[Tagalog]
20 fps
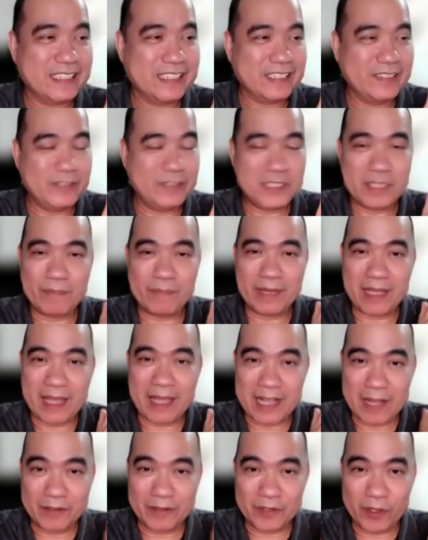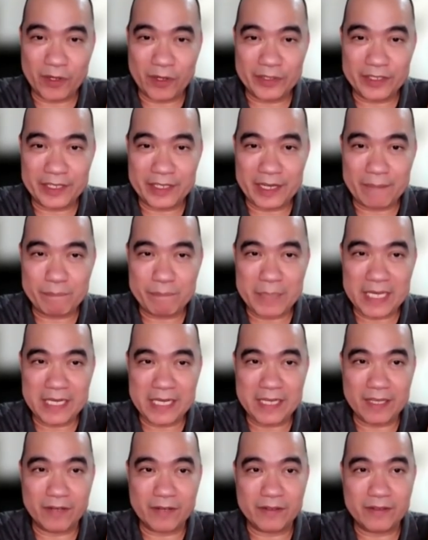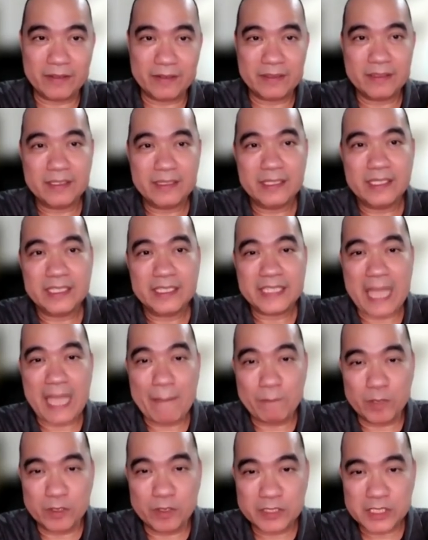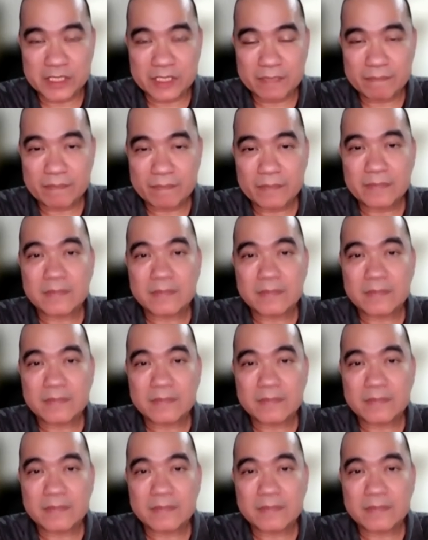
dun sa mga account holder ng BDO. Tapos,